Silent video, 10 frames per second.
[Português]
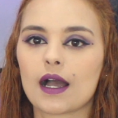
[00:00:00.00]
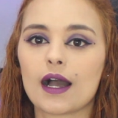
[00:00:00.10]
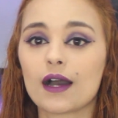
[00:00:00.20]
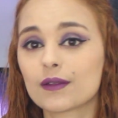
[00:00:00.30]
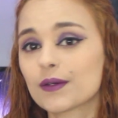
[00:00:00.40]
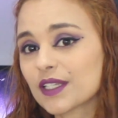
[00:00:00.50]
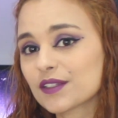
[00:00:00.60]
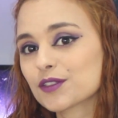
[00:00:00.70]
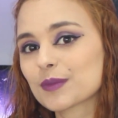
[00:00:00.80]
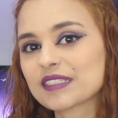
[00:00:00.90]
Ao longo
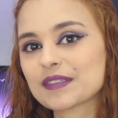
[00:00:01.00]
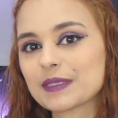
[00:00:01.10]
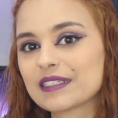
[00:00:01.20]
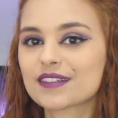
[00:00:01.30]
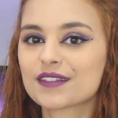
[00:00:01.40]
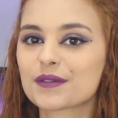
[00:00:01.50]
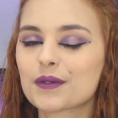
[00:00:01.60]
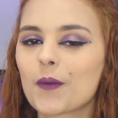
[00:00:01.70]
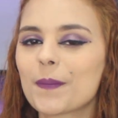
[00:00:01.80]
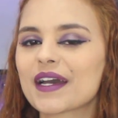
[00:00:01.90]
das últimas semanas eu tenho
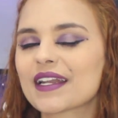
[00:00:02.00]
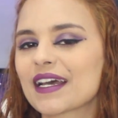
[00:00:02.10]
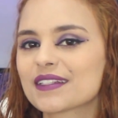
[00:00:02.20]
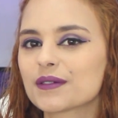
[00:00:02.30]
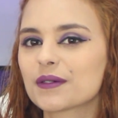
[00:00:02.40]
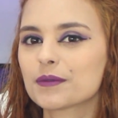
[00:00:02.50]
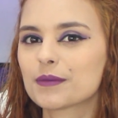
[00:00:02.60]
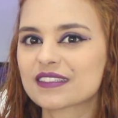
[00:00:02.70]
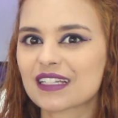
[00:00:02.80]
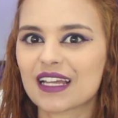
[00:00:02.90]
comparado
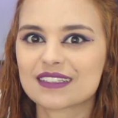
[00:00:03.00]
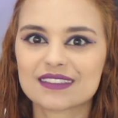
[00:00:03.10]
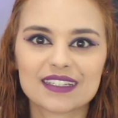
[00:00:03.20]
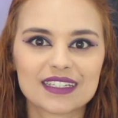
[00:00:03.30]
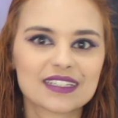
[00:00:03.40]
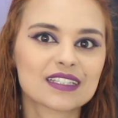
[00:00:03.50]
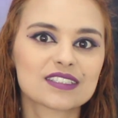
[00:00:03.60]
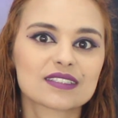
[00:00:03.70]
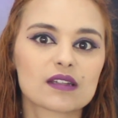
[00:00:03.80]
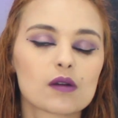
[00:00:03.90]
algumas classes da quinta
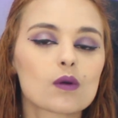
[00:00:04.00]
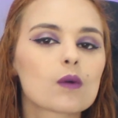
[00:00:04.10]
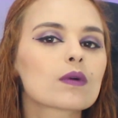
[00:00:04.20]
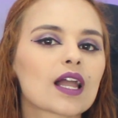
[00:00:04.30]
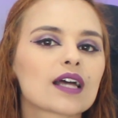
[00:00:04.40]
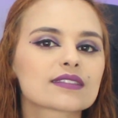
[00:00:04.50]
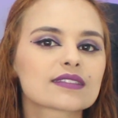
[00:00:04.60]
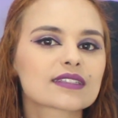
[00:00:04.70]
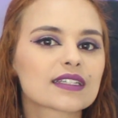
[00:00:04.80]
edição com classes